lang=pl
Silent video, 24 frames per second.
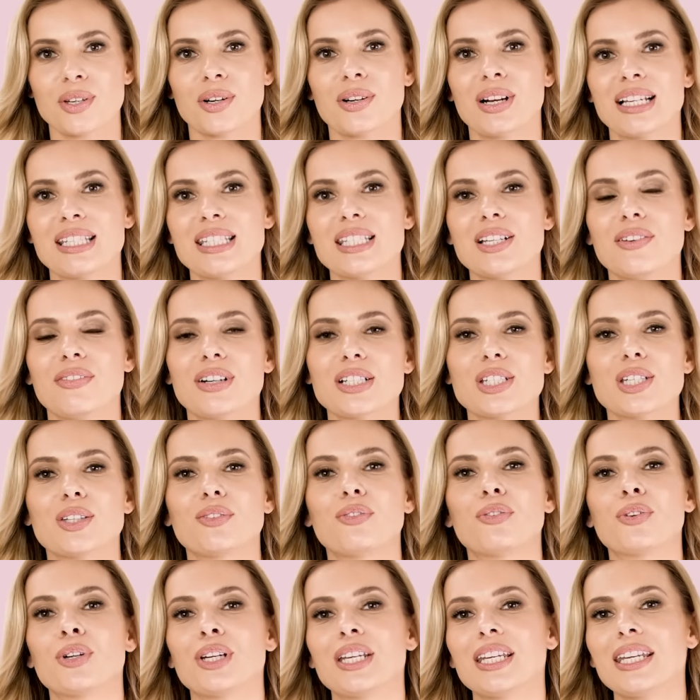zorganizować
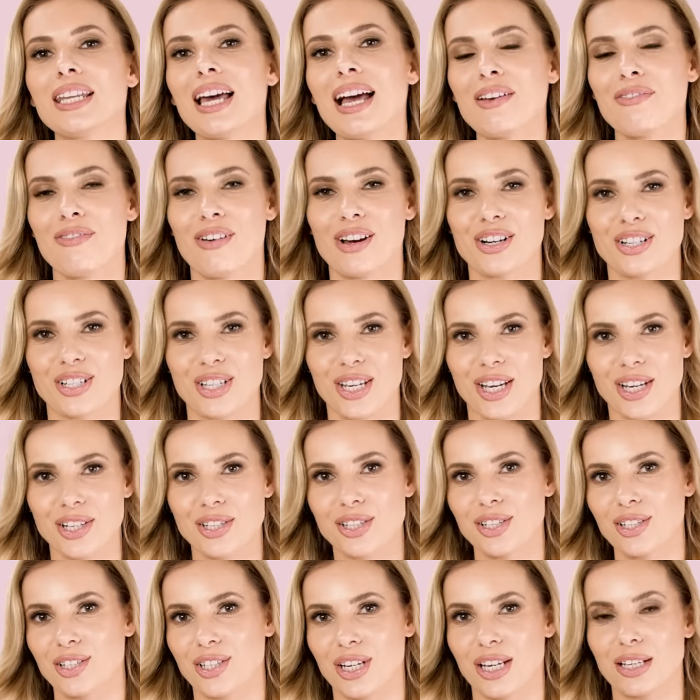Twój
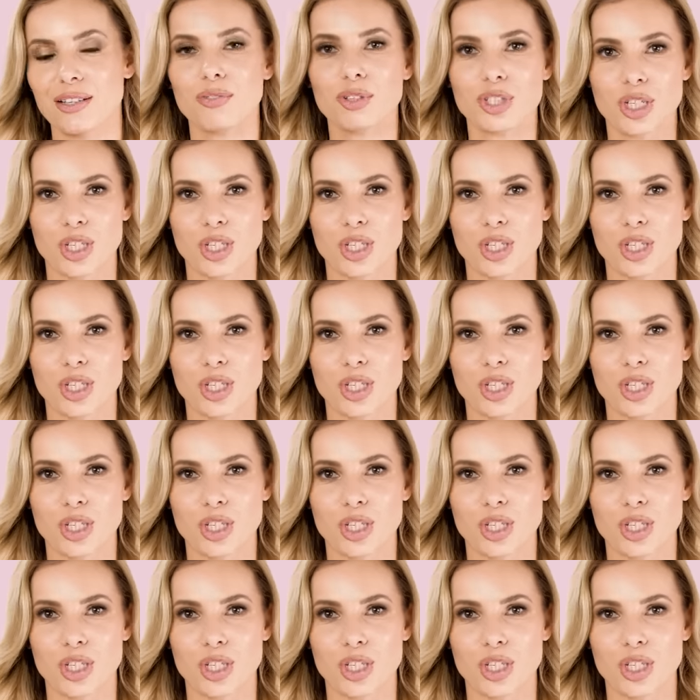najważniejszy dzień w